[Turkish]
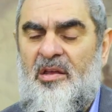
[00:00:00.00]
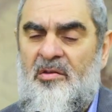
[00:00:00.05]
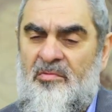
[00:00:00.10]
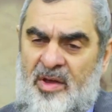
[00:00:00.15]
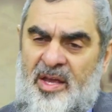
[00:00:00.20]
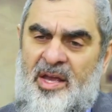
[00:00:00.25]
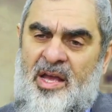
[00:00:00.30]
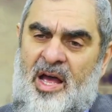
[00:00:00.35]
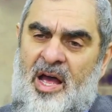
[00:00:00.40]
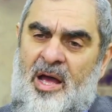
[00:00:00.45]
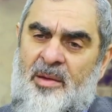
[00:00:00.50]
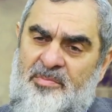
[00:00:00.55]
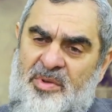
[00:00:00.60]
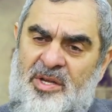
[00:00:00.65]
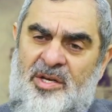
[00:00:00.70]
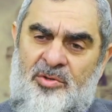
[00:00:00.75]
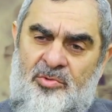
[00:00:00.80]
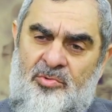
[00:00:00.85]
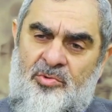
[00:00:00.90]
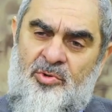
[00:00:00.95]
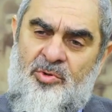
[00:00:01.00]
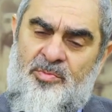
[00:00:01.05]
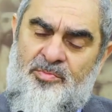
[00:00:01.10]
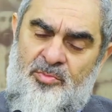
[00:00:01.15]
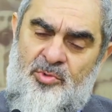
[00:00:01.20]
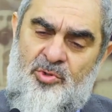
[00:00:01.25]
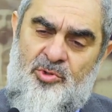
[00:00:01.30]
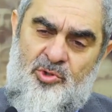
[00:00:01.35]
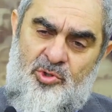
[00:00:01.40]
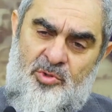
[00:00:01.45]
Veya bir grup
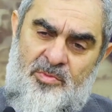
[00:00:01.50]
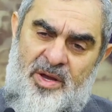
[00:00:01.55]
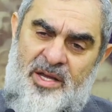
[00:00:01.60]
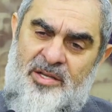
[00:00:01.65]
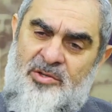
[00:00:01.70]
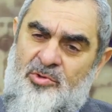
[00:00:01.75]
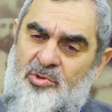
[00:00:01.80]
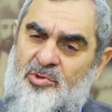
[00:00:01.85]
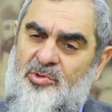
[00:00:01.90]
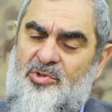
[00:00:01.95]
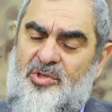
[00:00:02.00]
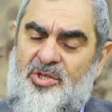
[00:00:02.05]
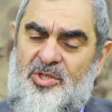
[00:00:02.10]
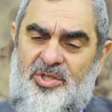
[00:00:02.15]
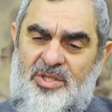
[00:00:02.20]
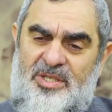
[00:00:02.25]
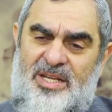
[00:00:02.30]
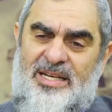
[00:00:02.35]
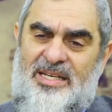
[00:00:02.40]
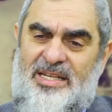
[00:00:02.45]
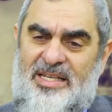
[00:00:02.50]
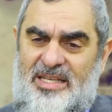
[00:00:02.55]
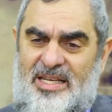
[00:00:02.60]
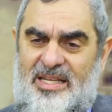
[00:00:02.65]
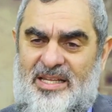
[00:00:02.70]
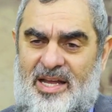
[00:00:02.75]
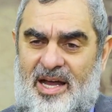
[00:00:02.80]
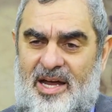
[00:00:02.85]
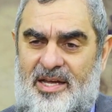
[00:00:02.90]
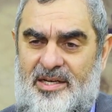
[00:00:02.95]
Müslüman yüz kişiden
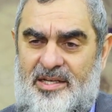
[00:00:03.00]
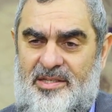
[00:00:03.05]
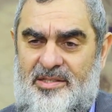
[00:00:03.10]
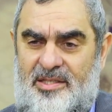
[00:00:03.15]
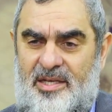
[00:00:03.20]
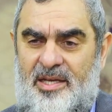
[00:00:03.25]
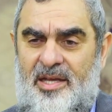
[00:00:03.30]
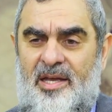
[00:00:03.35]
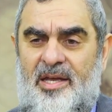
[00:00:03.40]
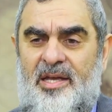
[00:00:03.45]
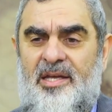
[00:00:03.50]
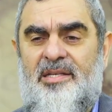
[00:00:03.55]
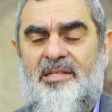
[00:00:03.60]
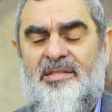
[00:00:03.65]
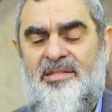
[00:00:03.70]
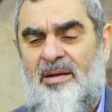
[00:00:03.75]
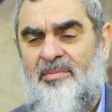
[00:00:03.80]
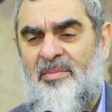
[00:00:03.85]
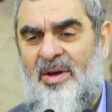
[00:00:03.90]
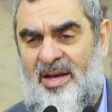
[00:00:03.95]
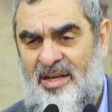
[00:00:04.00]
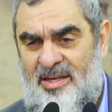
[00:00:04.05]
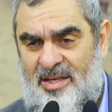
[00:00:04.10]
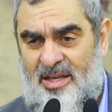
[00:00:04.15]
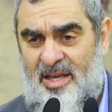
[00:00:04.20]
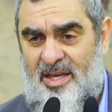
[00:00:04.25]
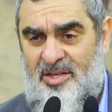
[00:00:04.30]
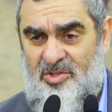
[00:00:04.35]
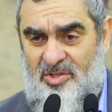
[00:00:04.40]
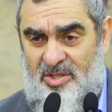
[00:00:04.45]
iki tanesi zamanı
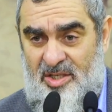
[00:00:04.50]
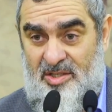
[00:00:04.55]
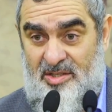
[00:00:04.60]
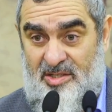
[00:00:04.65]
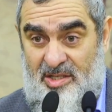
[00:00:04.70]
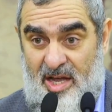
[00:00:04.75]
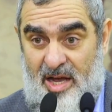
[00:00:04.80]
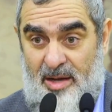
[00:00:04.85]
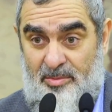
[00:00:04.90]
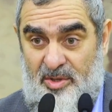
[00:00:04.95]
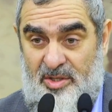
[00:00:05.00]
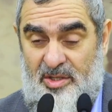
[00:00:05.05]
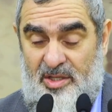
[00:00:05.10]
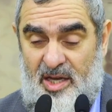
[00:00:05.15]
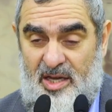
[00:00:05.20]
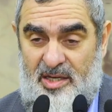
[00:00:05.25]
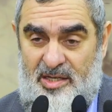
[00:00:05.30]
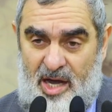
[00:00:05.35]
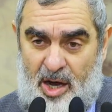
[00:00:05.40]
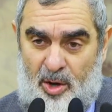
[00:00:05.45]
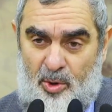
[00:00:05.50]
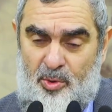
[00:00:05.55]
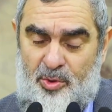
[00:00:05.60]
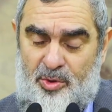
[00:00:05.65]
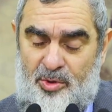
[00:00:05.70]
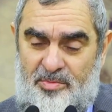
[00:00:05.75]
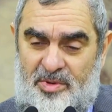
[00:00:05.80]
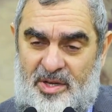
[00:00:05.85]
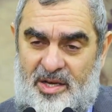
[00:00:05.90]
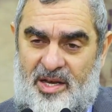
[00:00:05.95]
geçti İslam'ın diye
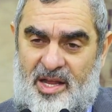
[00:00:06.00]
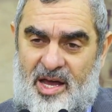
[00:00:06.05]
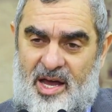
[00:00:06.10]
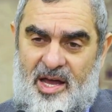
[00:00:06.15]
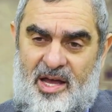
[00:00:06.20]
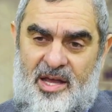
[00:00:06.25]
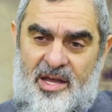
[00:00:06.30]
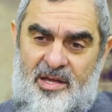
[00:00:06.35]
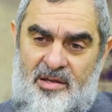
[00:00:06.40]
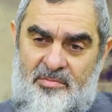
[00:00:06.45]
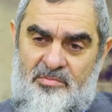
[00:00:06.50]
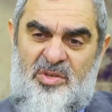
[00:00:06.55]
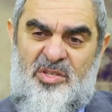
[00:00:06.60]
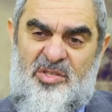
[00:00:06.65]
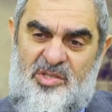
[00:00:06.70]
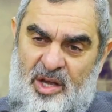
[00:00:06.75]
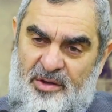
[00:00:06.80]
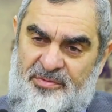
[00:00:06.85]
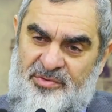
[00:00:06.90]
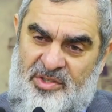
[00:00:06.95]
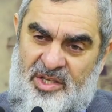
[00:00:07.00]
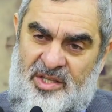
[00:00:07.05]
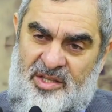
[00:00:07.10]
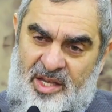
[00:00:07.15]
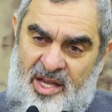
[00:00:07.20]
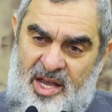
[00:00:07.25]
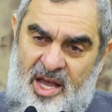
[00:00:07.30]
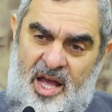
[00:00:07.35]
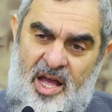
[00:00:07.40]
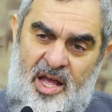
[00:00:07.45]
ne'udhu billah bir
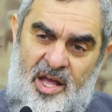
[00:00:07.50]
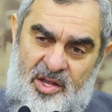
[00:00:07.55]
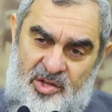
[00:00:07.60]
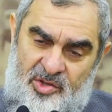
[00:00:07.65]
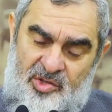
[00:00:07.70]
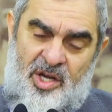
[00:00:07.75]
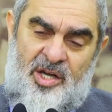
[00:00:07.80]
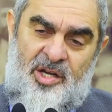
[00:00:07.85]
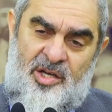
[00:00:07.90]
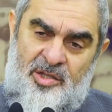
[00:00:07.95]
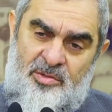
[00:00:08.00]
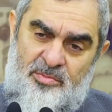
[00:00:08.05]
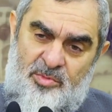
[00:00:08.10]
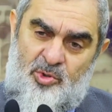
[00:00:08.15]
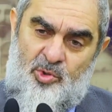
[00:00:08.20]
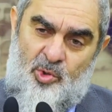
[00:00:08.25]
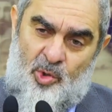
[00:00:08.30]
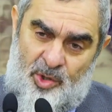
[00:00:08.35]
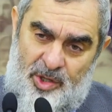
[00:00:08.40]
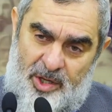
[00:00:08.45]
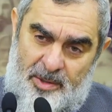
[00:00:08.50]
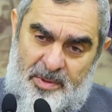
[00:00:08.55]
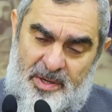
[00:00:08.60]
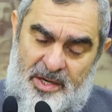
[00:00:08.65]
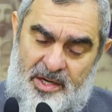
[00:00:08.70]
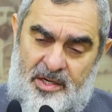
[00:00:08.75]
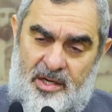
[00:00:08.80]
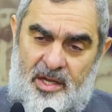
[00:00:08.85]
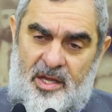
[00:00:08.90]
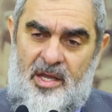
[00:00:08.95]
safsataya takılmış
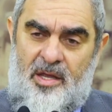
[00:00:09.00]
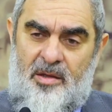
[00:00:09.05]
olabilir.